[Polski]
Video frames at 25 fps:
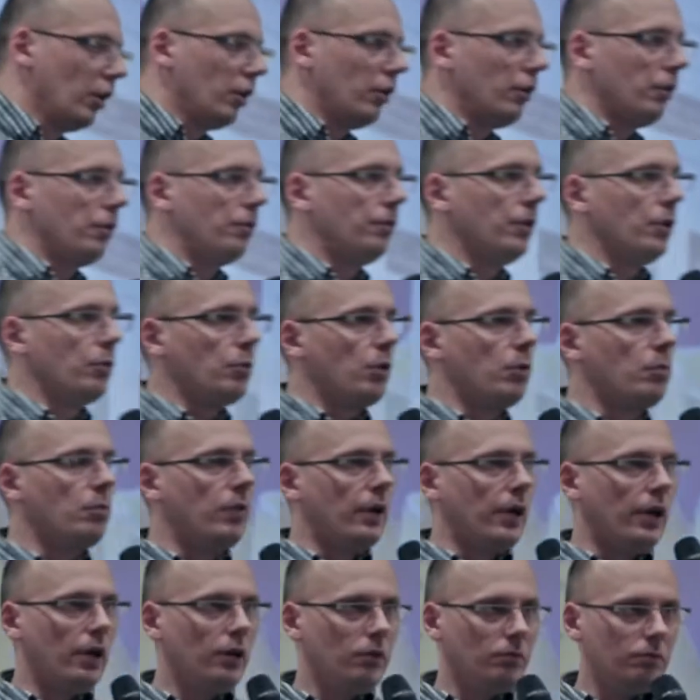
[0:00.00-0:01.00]
firmy
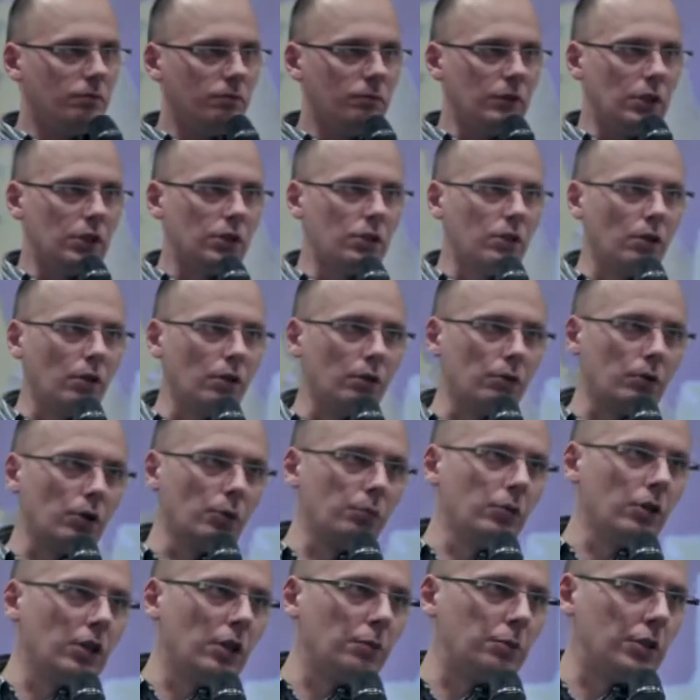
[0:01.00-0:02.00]
B. Jest to
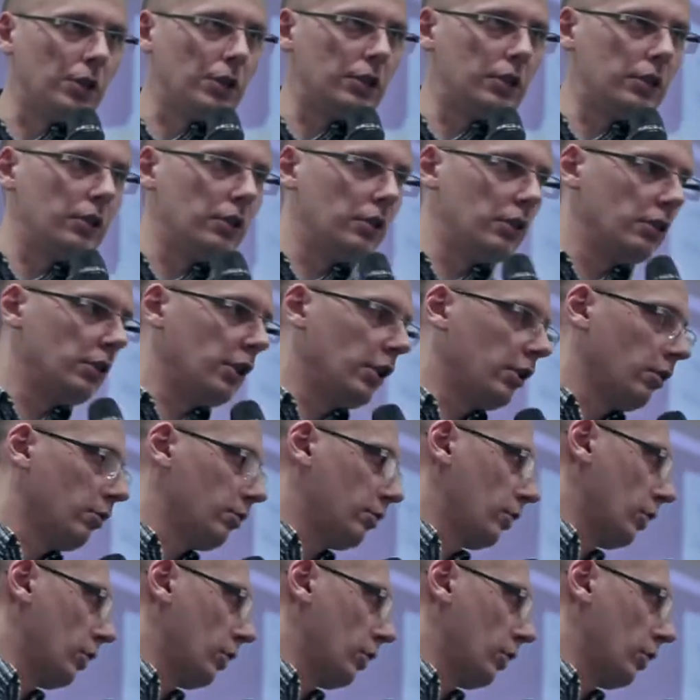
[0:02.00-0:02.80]
robione przez jedną z